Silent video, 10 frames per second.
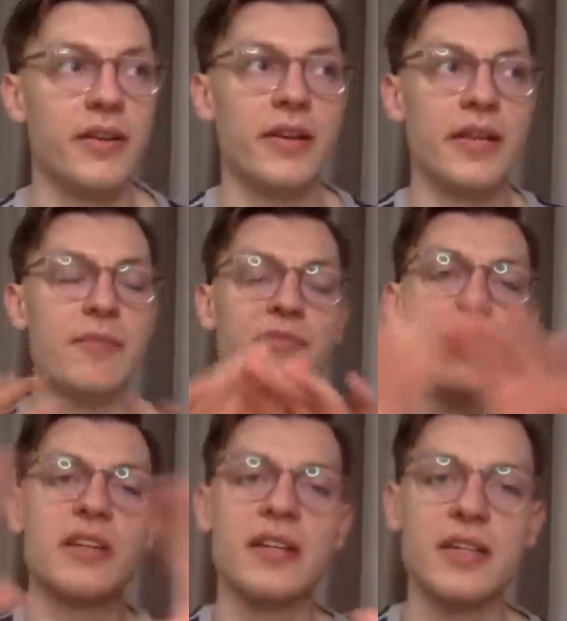nehmen
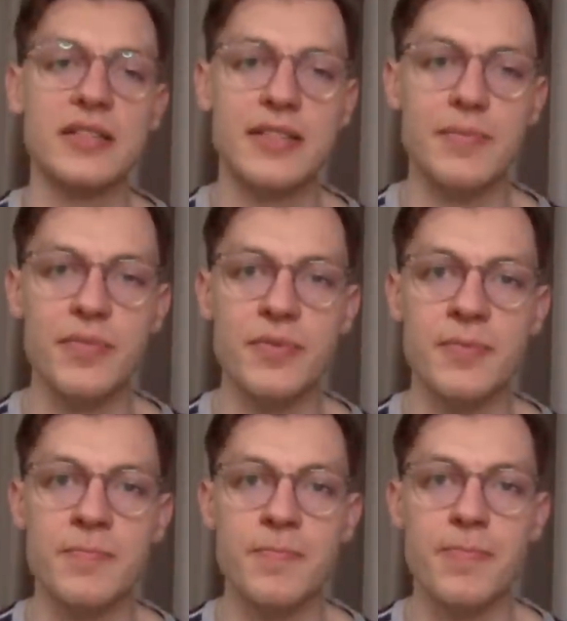wir den
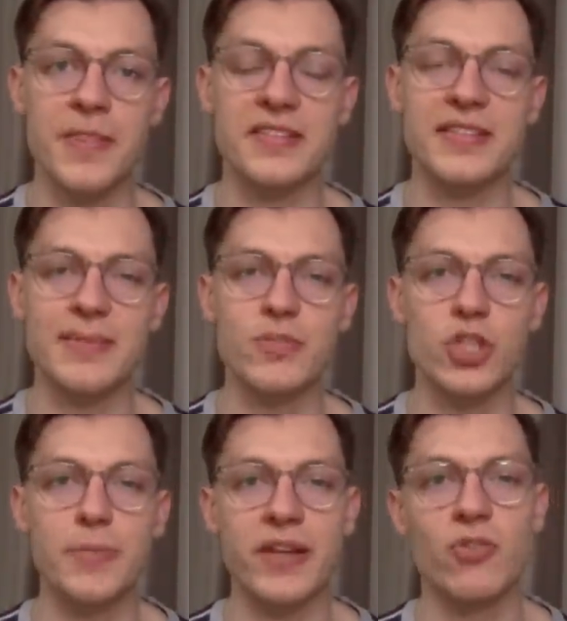gesamten, das gesamte
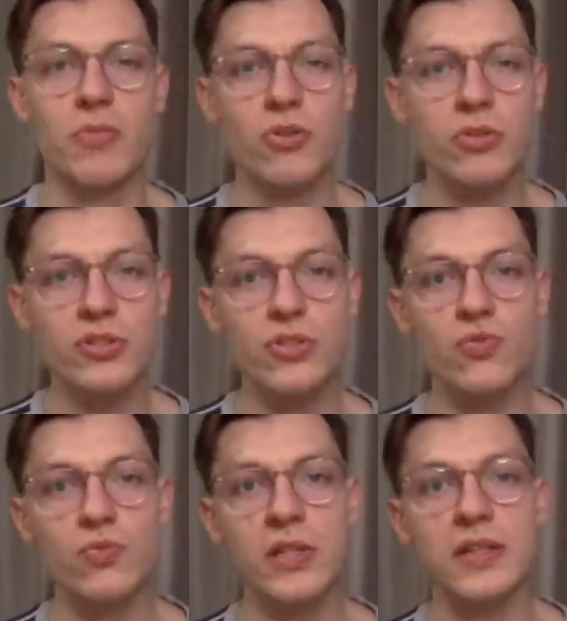Spektrum
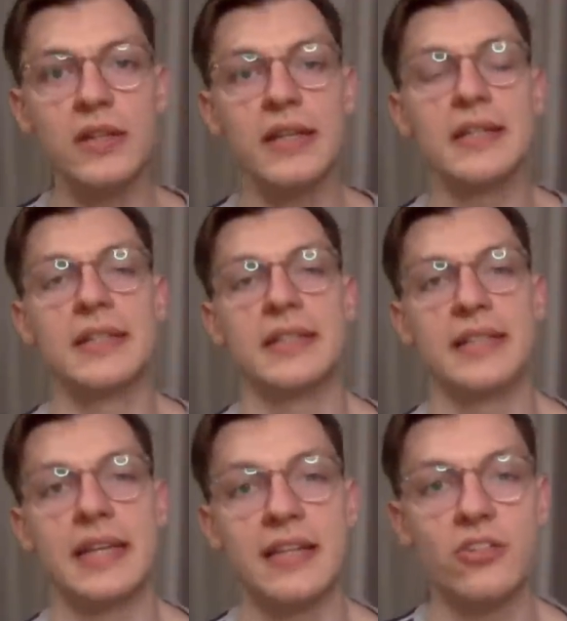Luxusuhren,
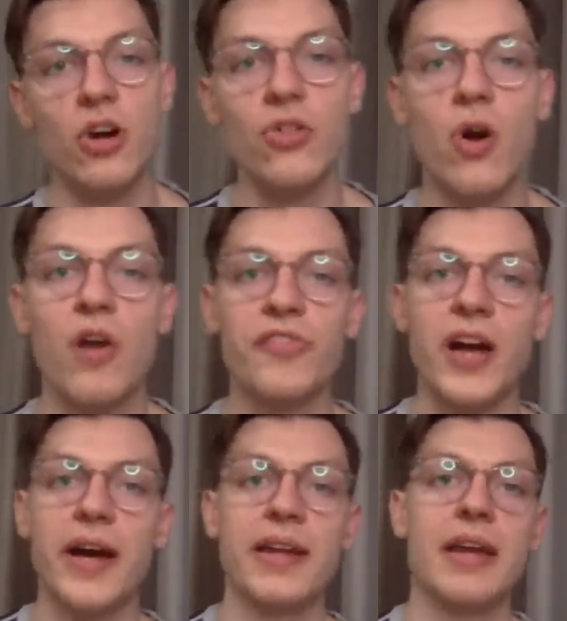ja dann doch noch auf
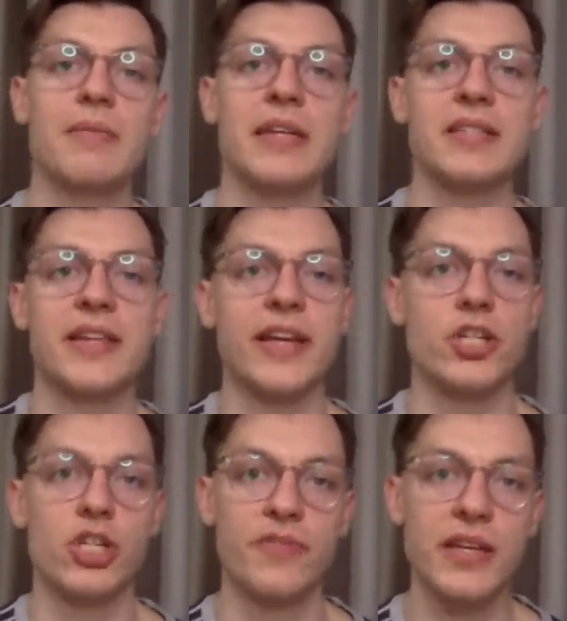der einigermaßen
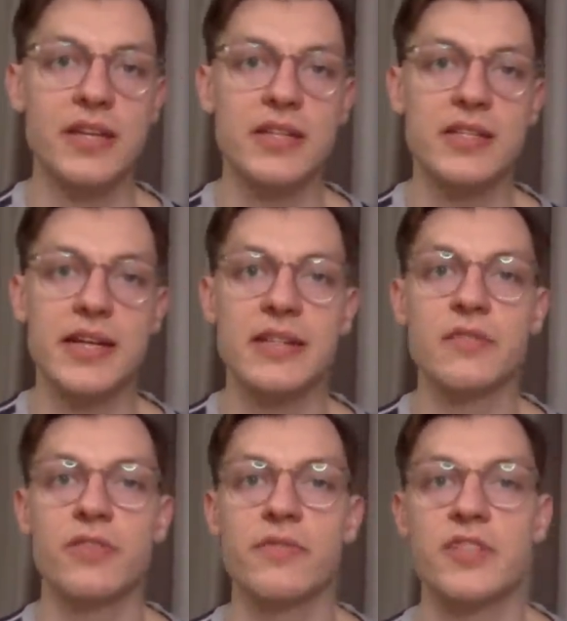erschwinglichen
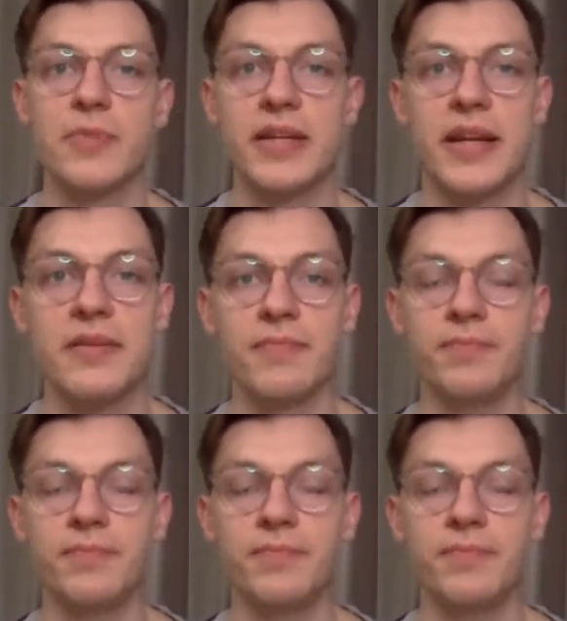Seite, wollen wir es mal nennen,